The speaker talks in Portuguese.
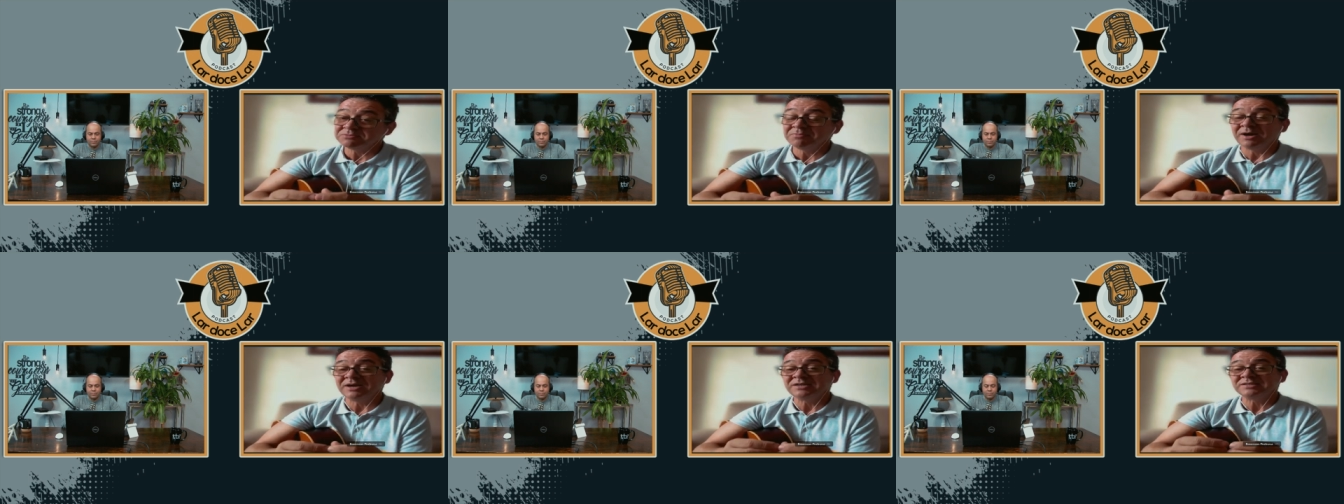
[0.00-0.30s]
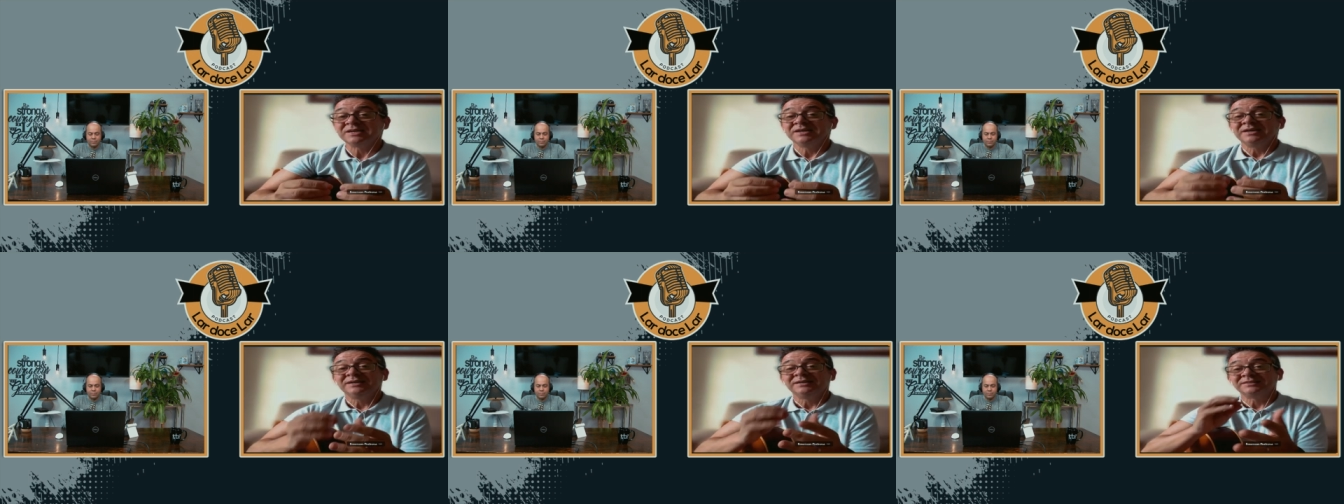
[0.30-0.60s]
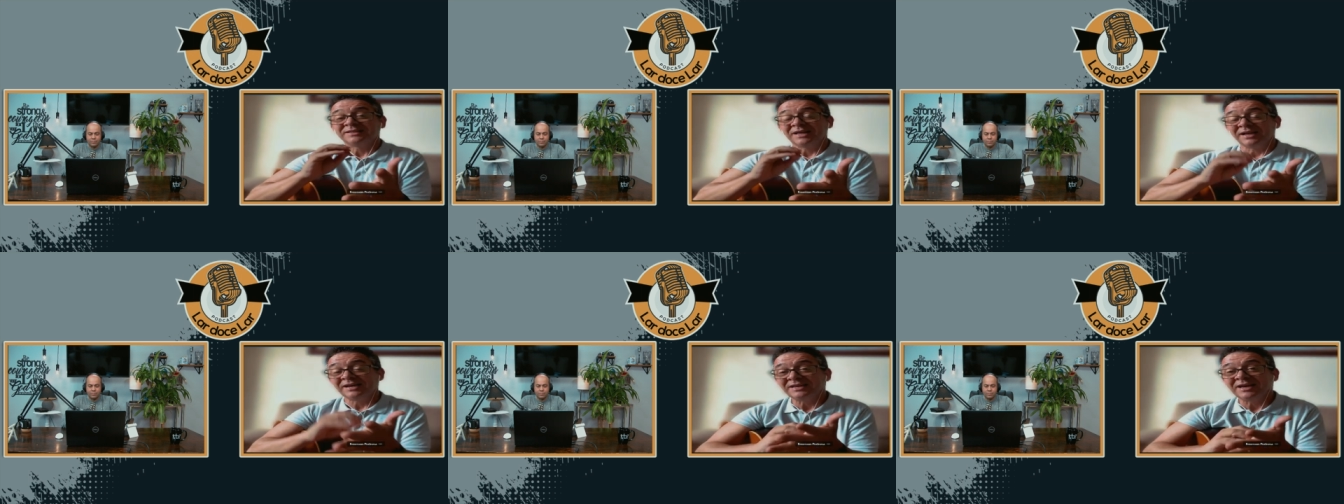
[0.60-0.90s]
mas
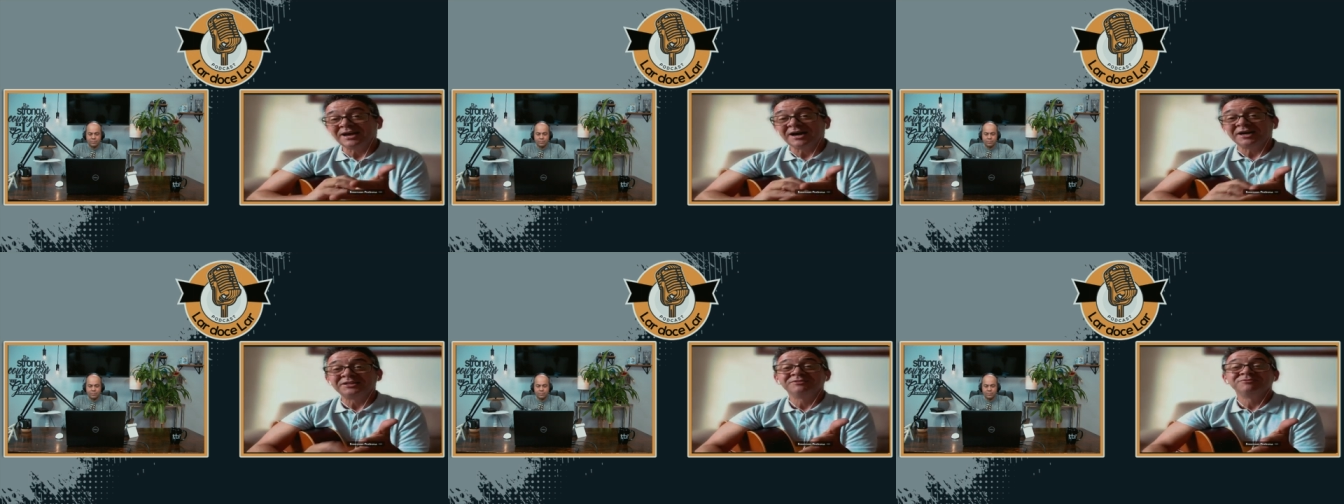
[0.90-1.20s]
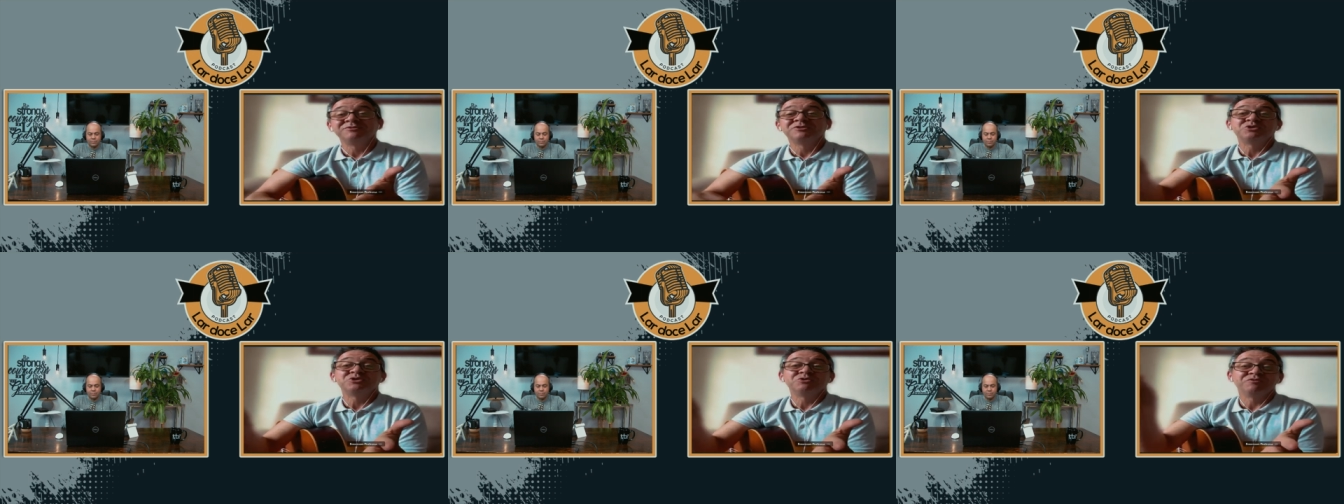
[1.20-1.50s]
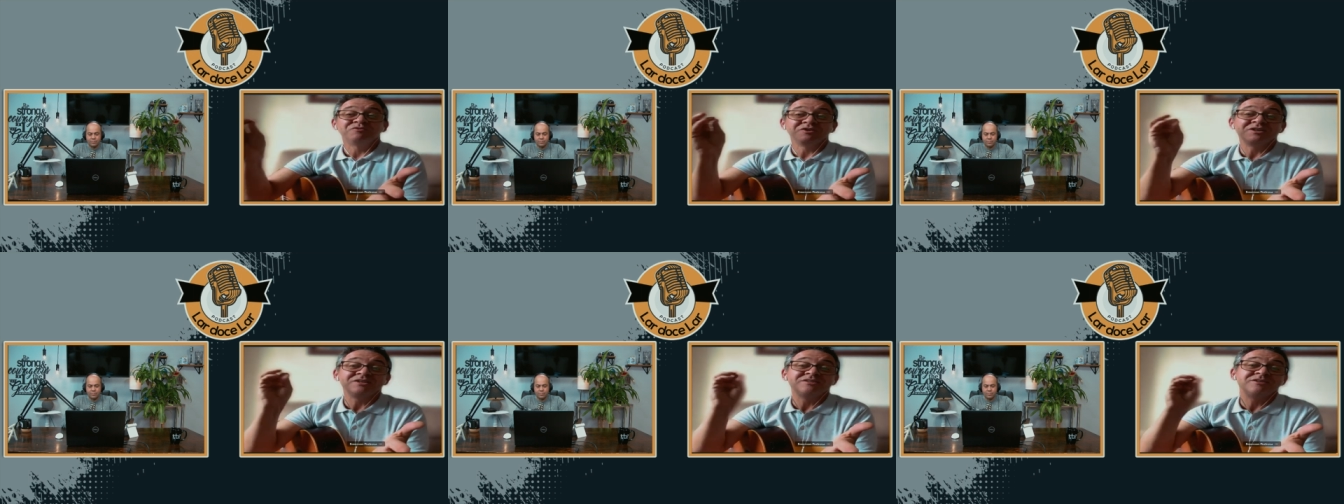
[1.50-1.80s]
está ligado a você
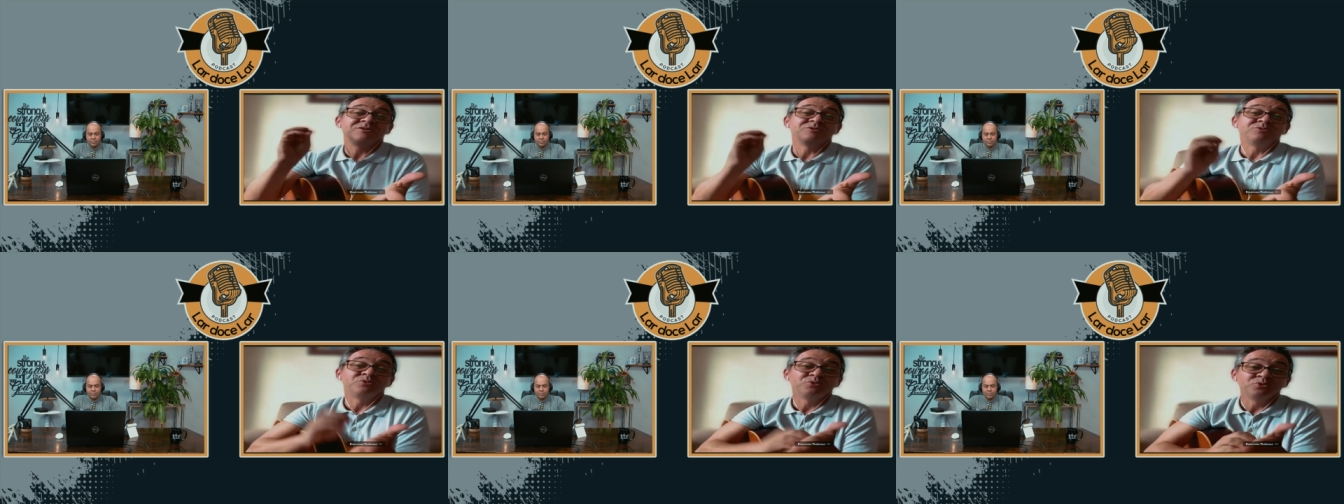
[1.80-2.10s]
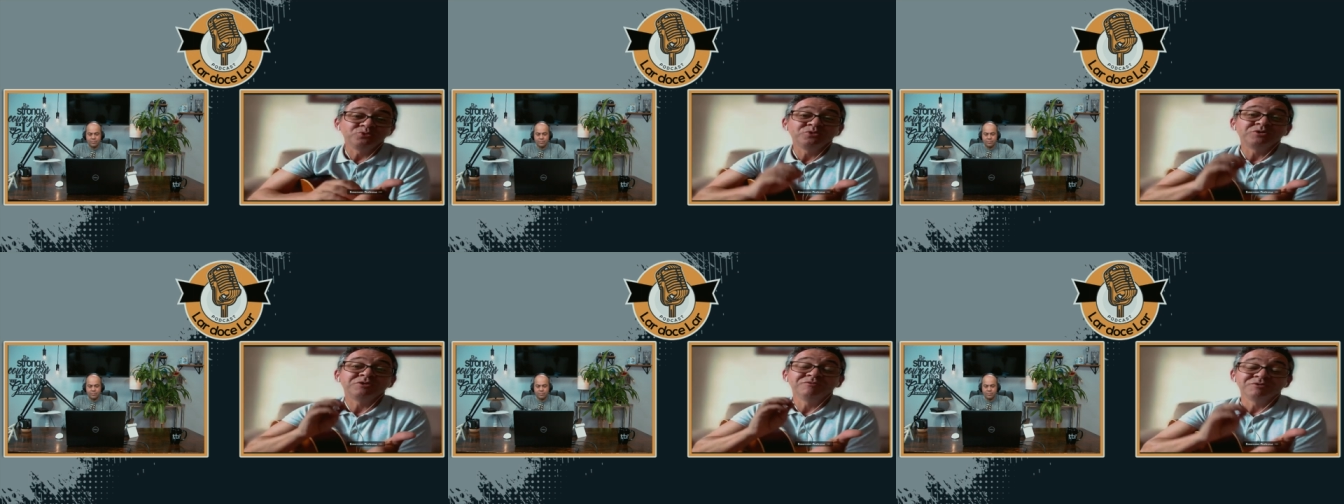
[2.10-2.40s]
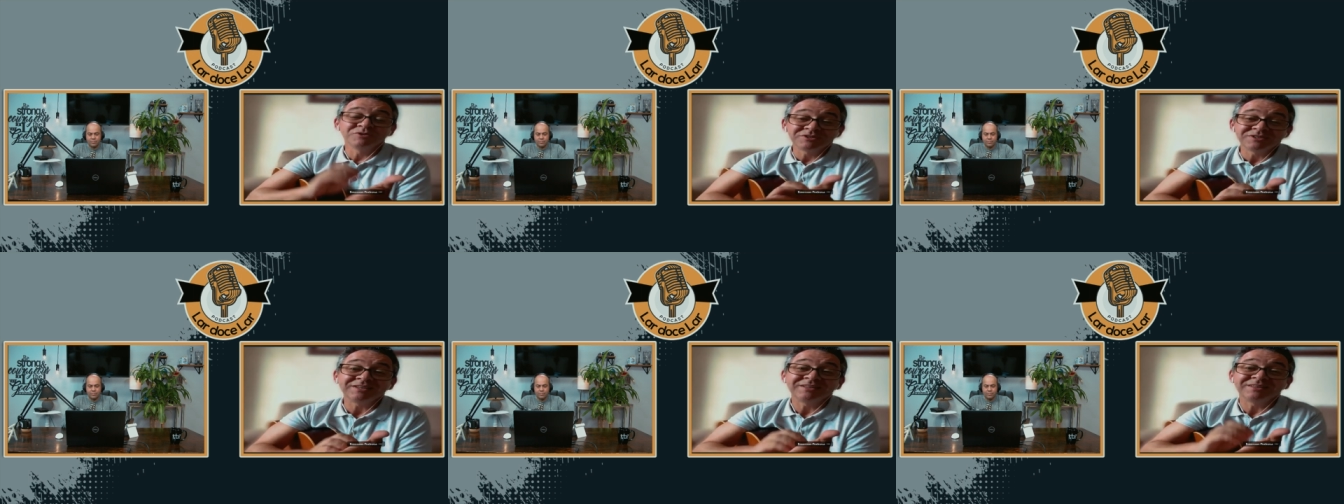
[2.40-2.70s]
oferecer tudo que
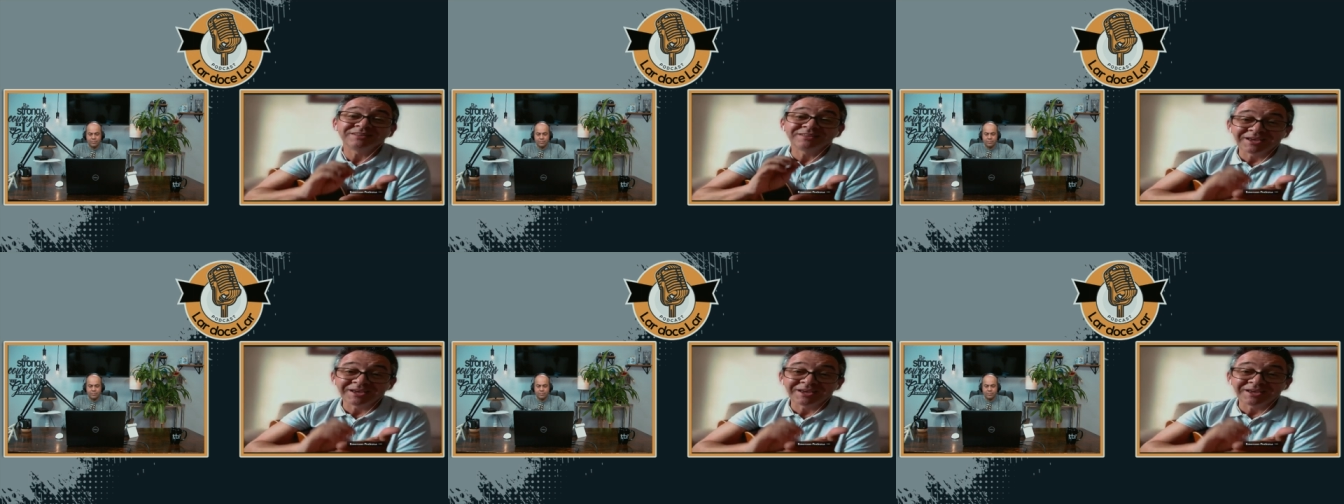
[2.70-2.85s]
você